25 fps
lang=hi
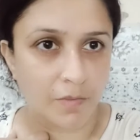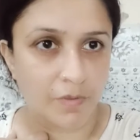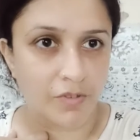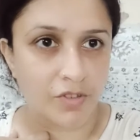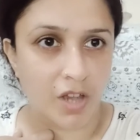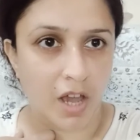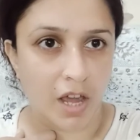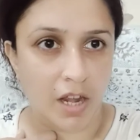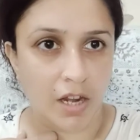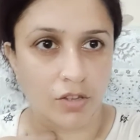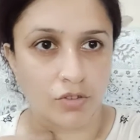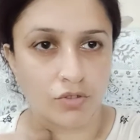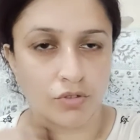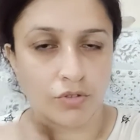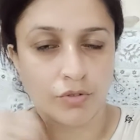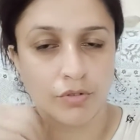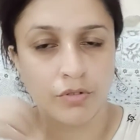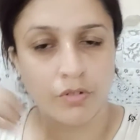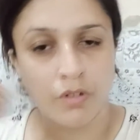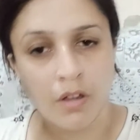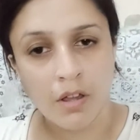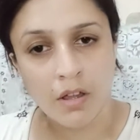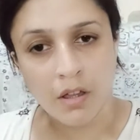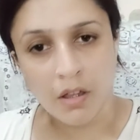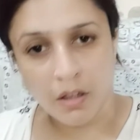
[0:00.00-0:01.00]
बेचारे जो
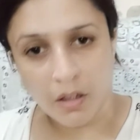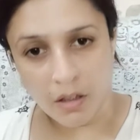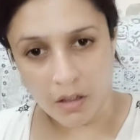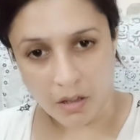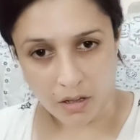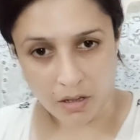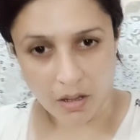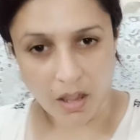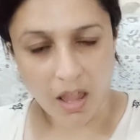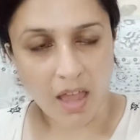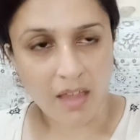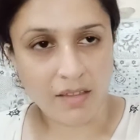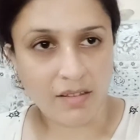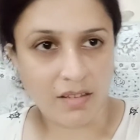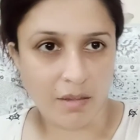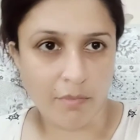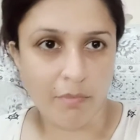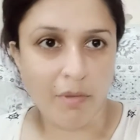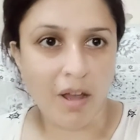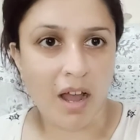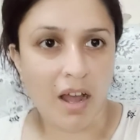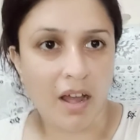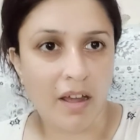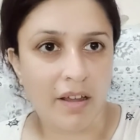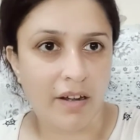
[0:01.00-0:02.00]
ऐसे
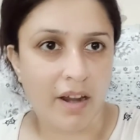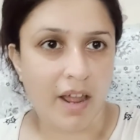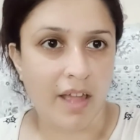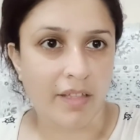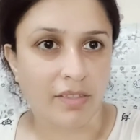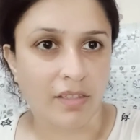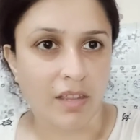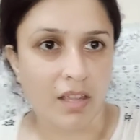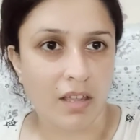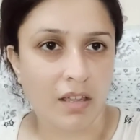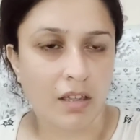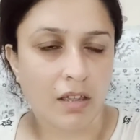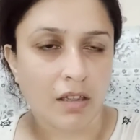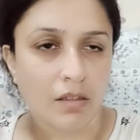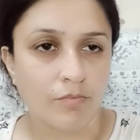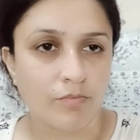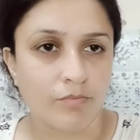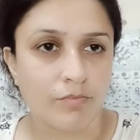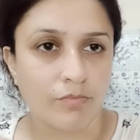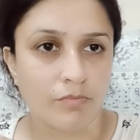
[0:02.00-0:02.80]
बाहर रहते हैं